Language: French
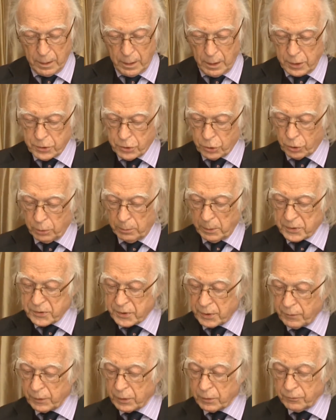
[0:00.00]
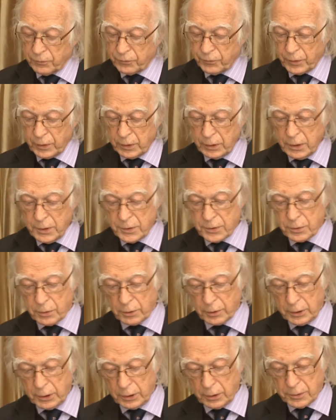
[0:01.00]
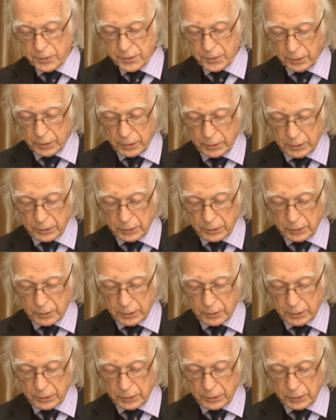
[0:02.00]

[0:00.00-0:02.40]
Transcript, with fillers: Et je commence avec un fait historique qui sera